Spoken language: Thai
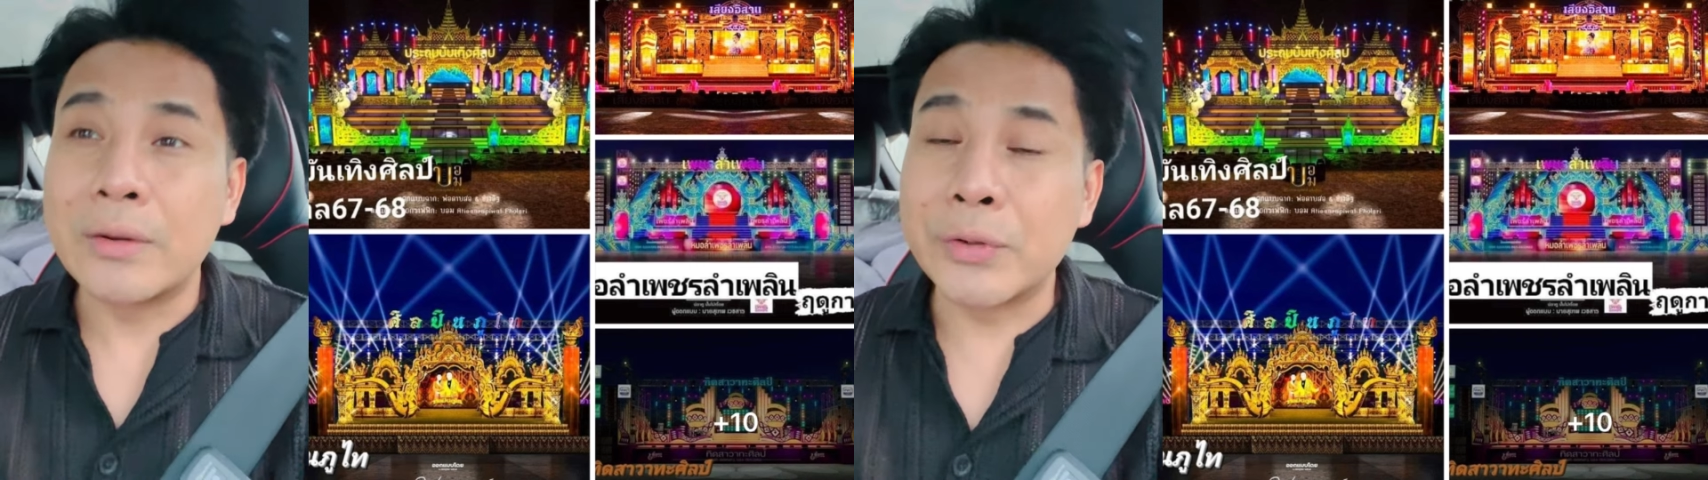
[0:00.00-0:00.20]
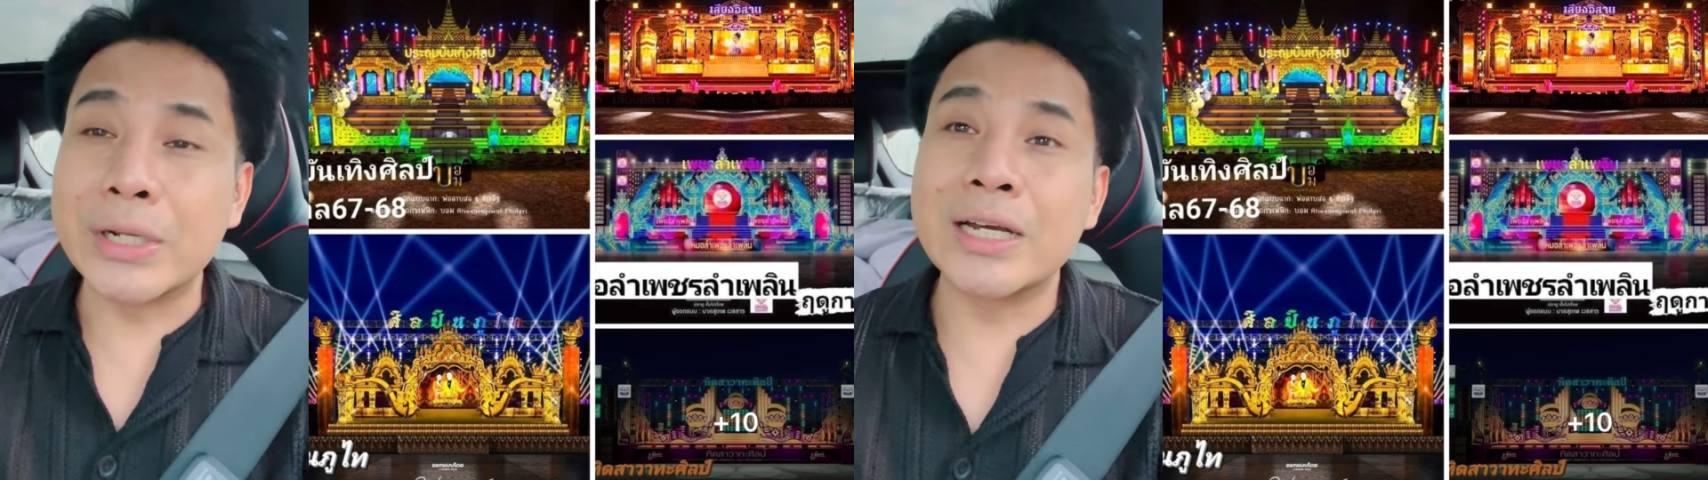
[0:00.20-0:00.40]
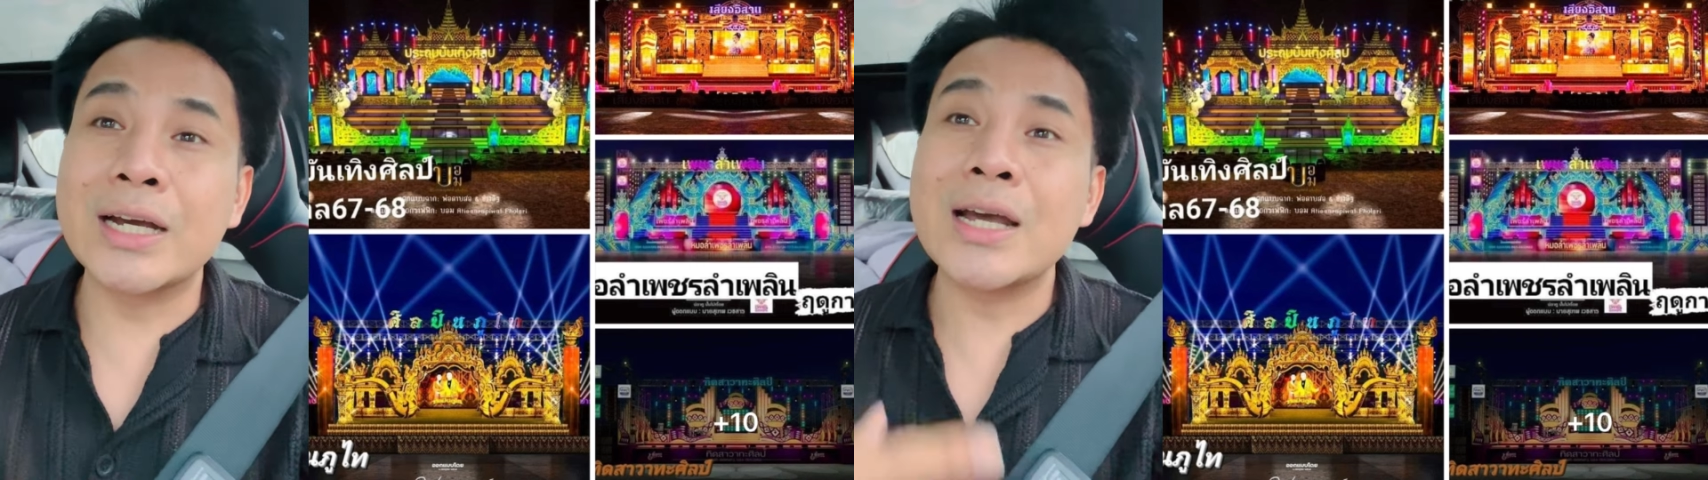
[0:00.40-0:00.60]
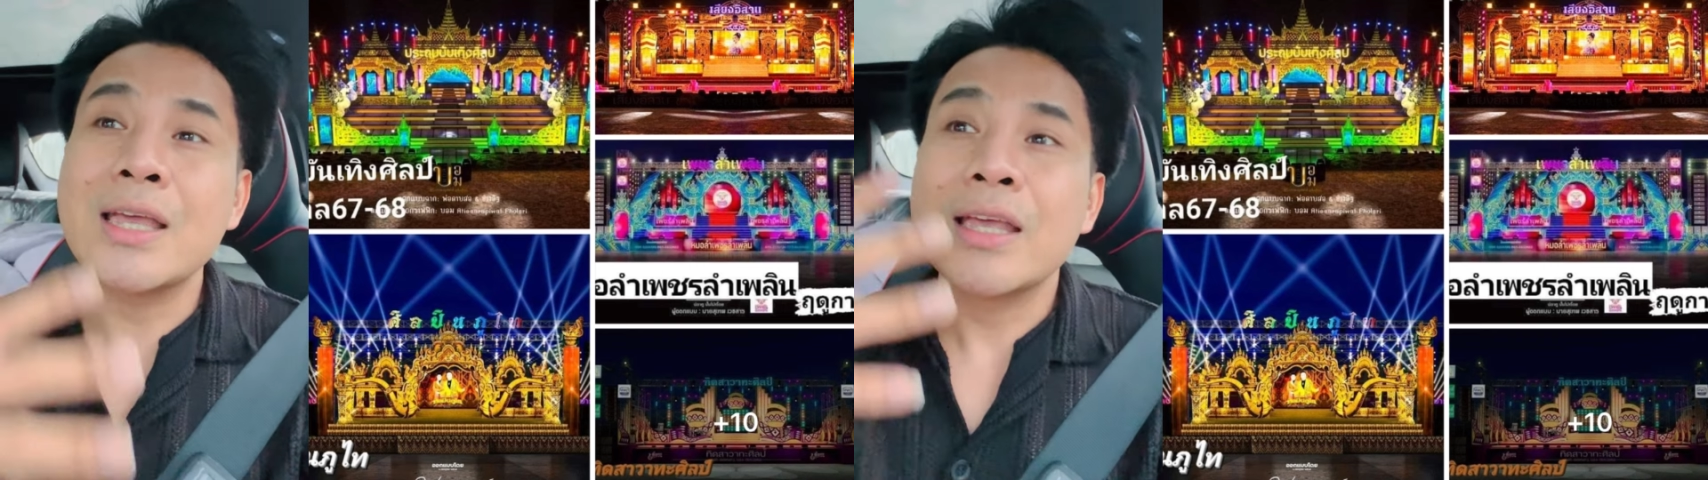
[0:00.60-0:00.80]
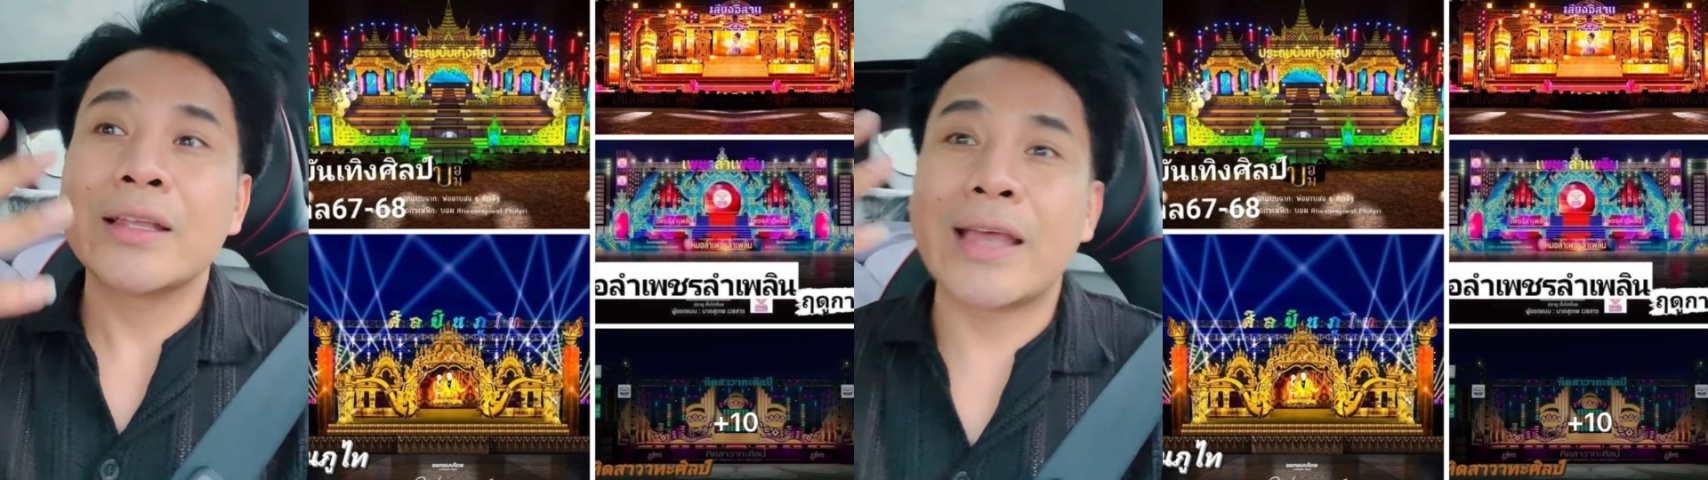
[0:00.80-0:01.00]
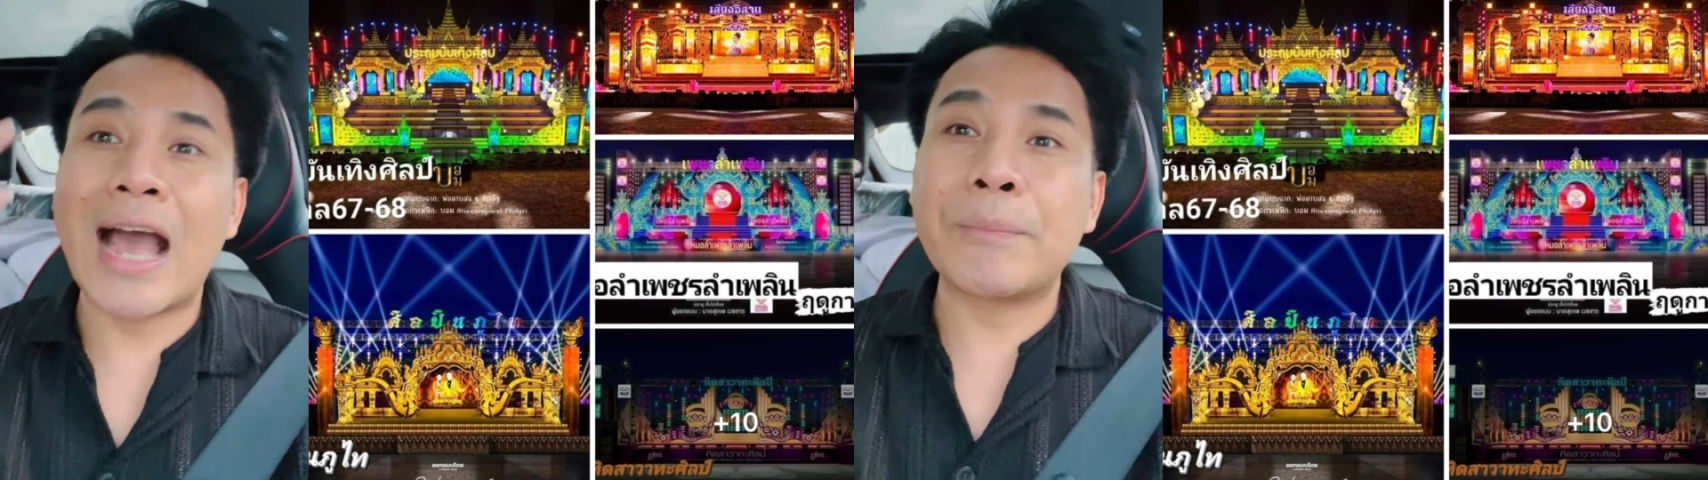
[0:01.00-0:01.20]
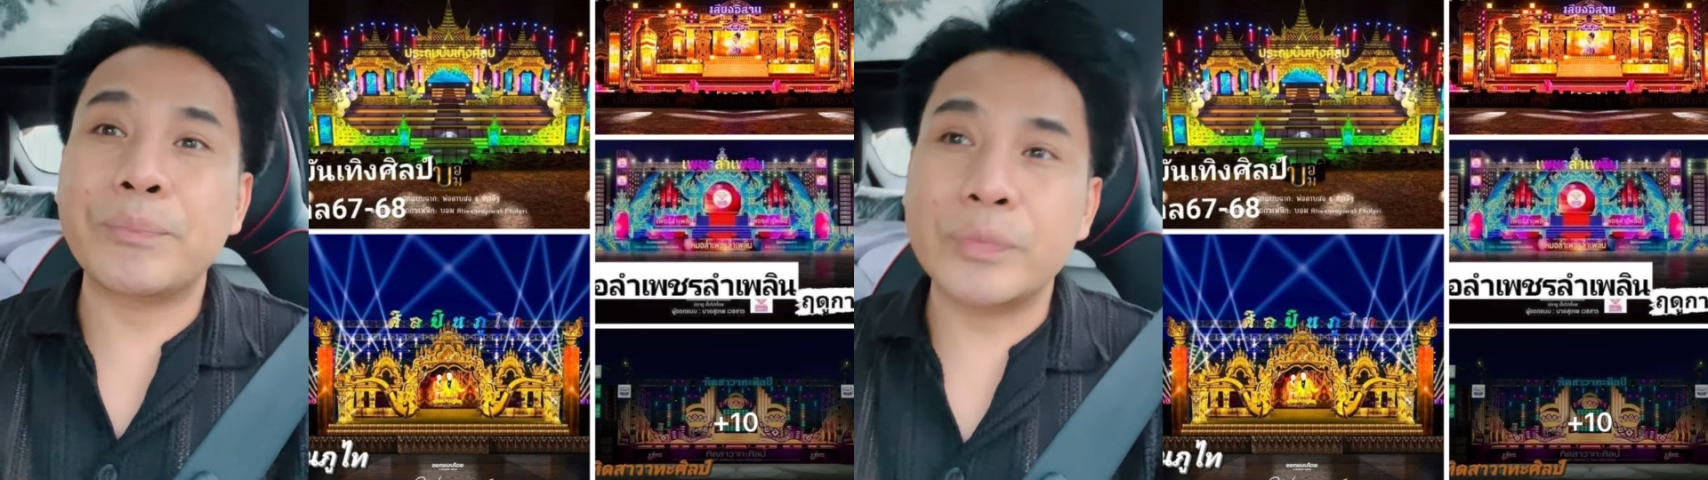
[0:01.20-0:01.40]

หรือนะครับ